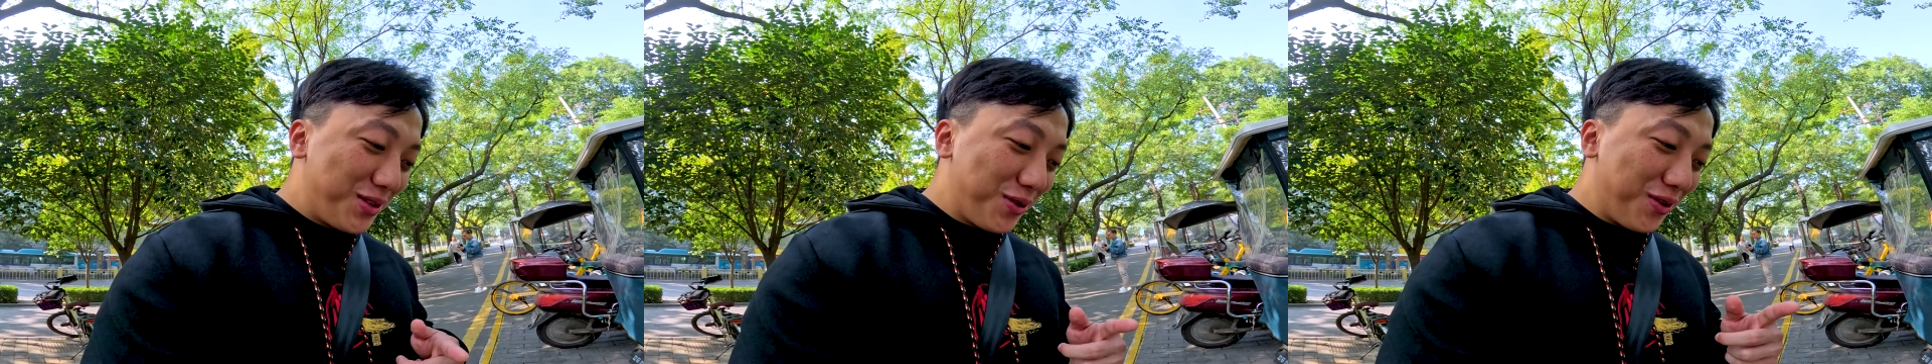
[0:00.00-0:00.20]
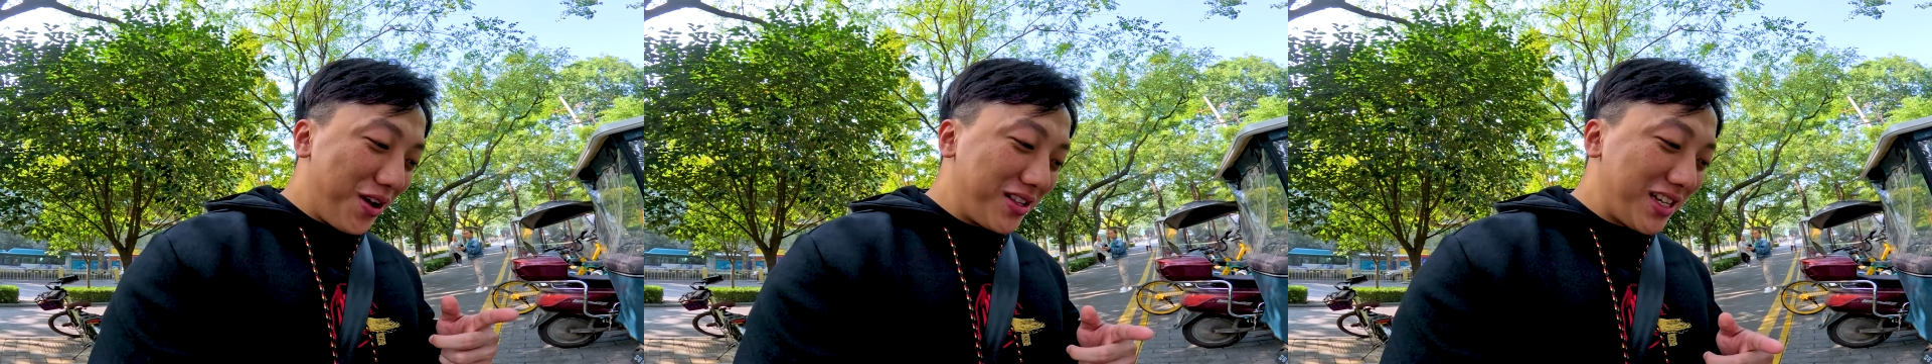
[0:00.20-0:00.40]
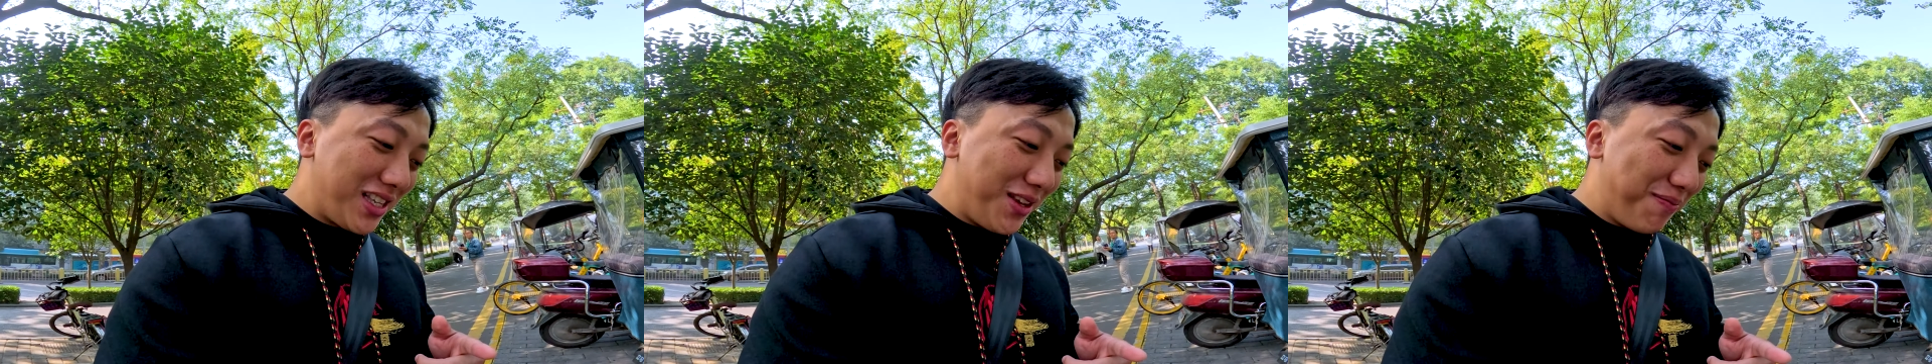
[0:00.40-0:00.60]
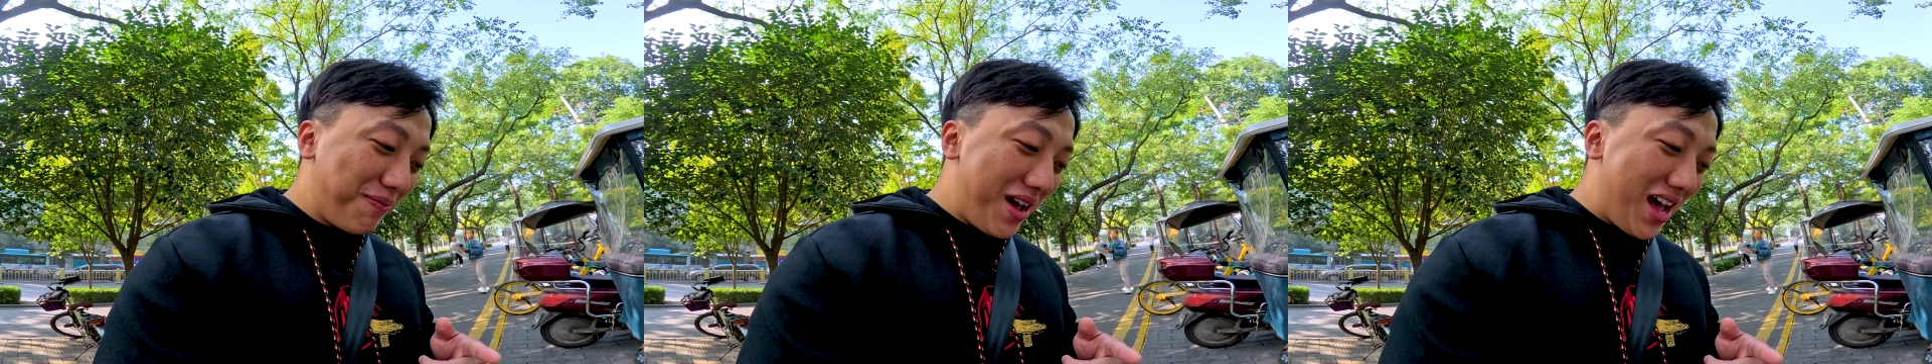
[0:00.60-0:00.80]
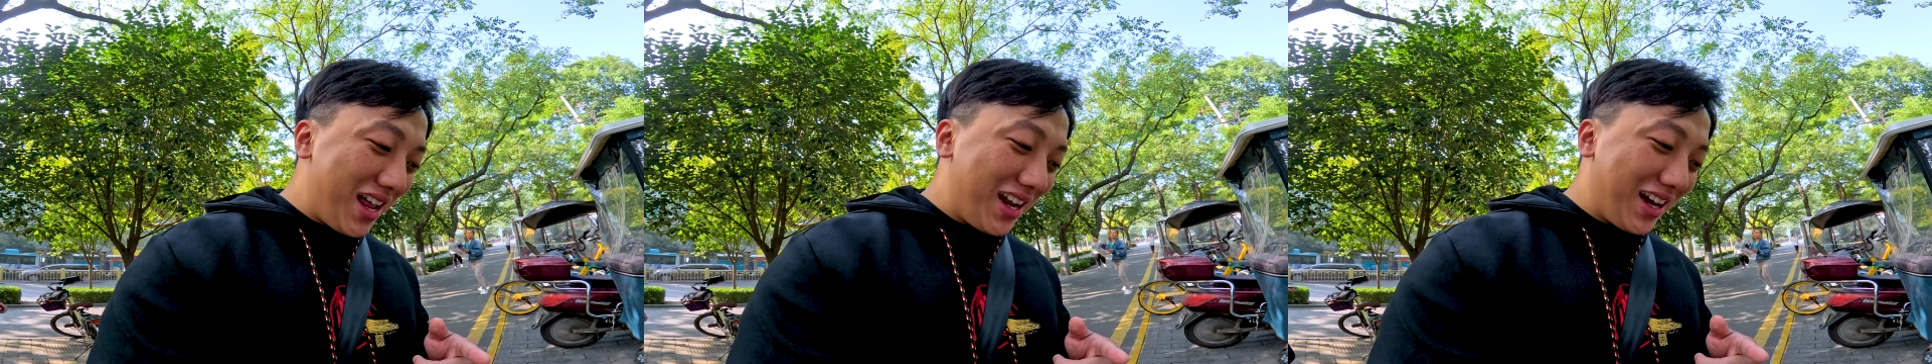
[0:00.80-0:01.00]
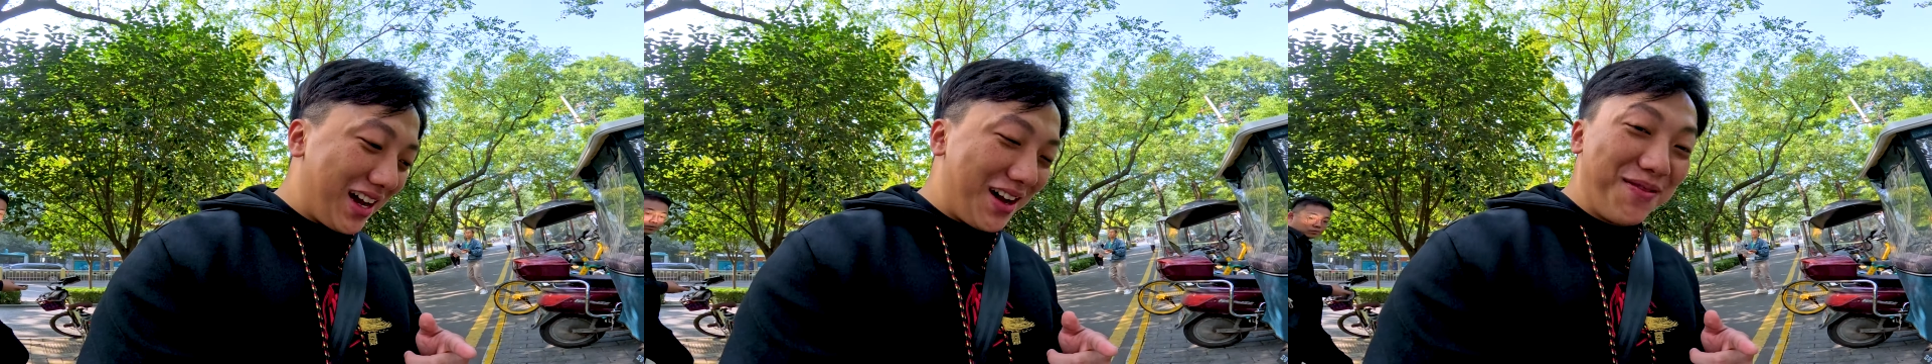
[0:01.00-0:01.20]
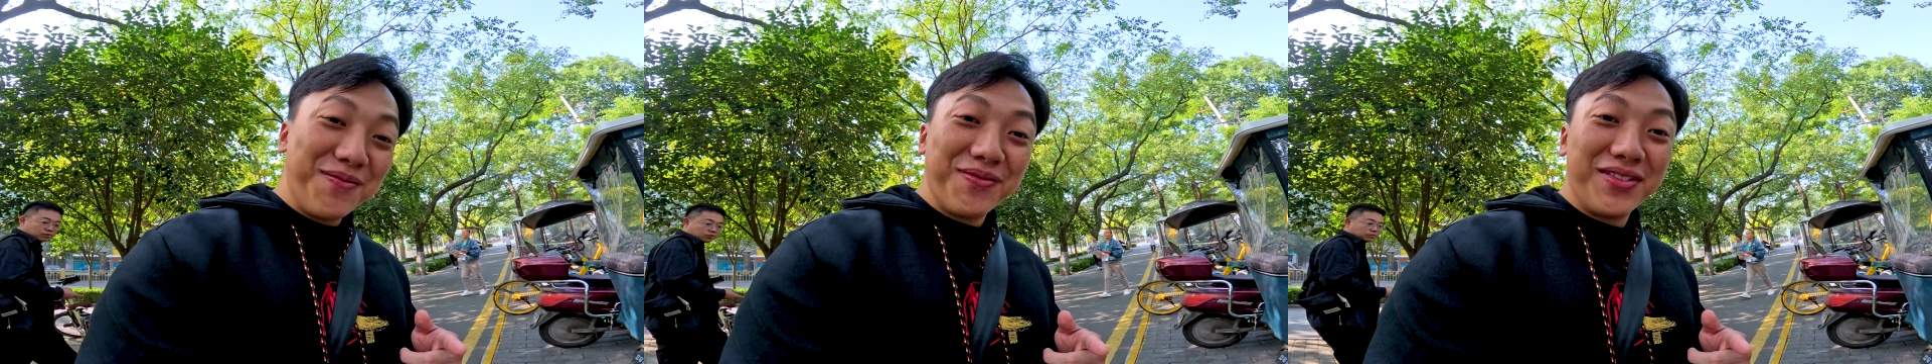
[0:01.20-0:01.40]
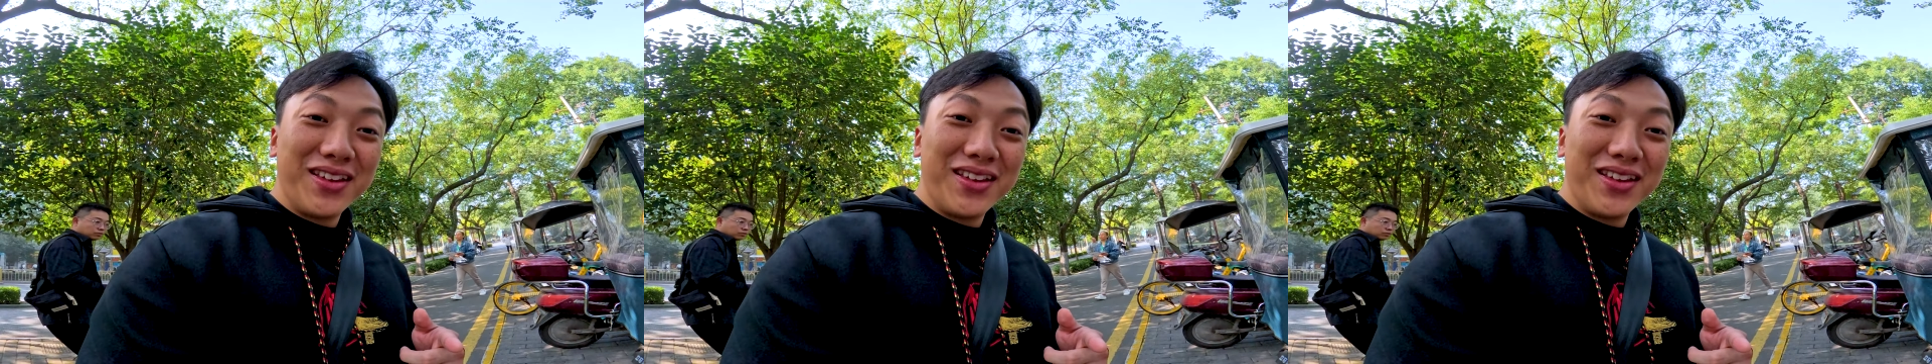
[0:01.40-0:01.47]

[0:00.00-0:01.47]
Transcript: สูง178 นะครับ